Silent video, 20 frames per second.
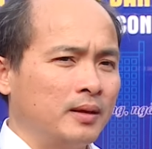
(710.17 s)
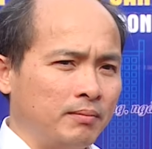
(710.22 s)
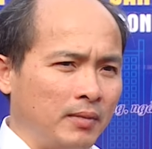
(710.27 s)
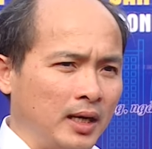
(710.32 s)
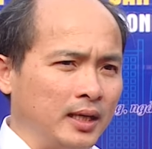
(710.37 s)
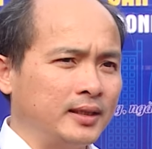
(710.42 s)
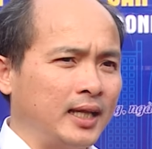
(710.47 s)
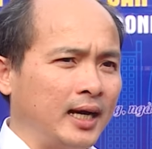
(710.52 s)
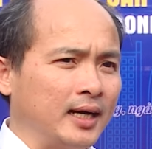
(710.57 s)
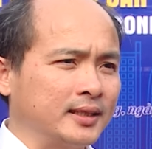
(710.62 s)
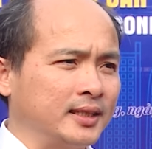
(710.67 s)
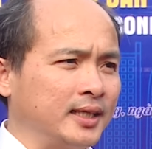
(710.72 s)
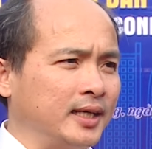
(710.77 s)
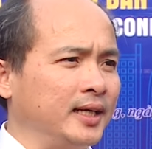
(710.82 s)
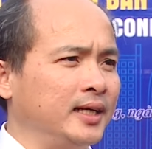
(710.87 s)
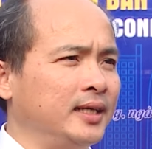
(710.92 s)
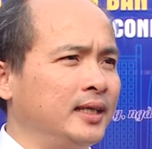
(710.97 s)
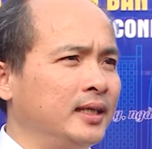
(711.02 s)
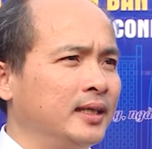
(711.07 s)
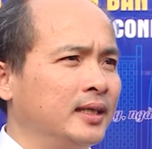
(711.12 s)
mở thạc
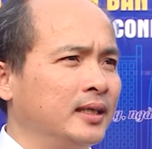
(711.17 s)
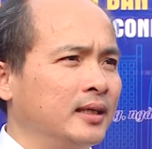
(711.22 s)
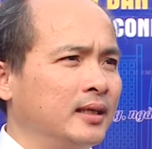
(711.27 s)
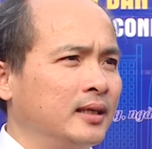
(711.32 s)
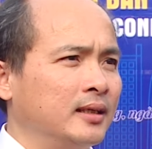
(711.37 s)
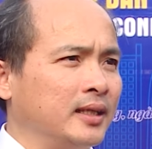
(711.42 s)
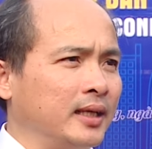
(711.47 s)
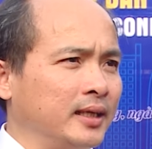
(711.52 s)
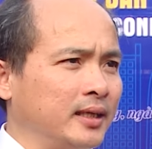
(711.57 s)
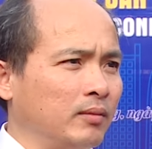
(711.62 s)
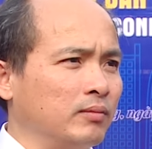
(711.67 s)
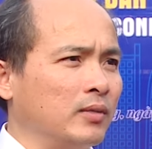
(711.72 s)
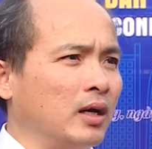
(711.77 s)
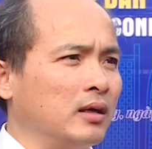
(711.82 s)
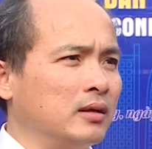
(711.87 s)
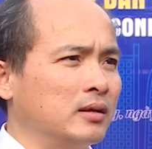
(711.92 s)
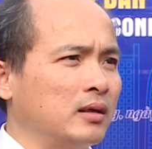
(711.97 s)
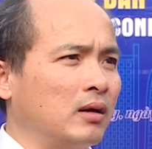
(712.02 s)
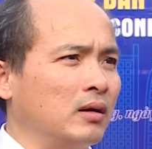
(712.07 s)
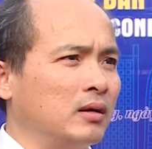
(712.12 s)
sĩ thì trong
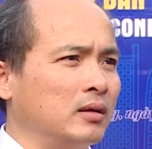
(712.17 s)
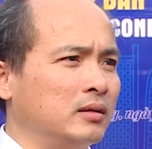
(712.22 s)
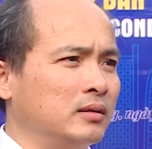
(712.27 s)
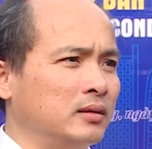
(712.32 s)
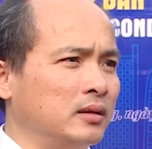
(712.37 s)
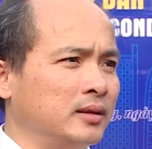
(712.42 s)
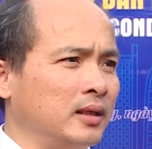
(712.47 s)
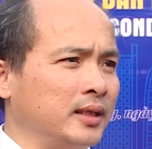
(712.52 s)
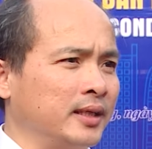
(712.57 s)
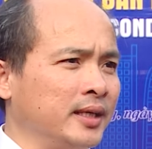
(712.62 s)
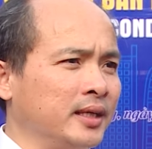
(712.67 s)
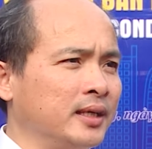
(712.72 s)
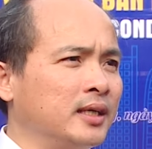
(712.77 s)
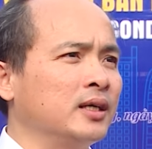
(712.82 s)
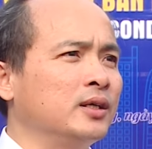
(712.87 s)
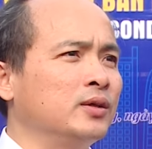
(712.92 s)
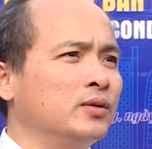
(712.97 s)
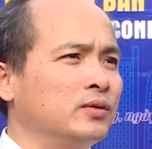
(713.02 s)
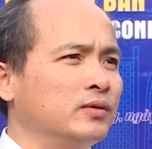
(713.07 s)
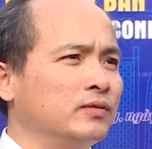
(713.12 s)
đó có nghiên
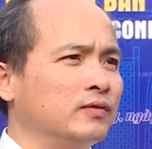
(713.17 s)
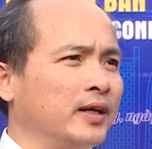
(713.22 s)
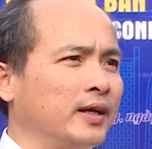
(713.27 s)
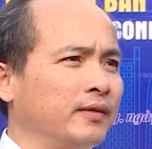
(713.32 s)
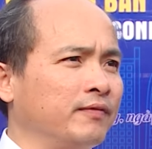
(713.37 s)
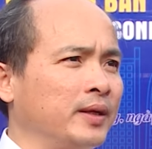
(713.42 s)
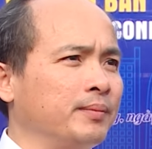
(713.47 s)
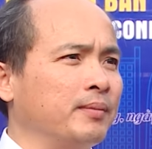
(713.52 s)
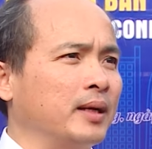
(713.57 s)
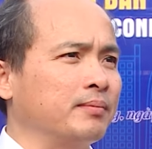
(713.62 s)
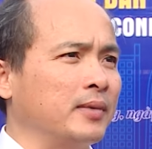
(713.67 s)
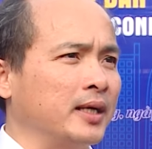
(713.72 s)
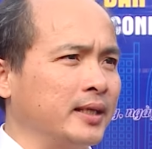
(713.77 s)
cứu về vi mạch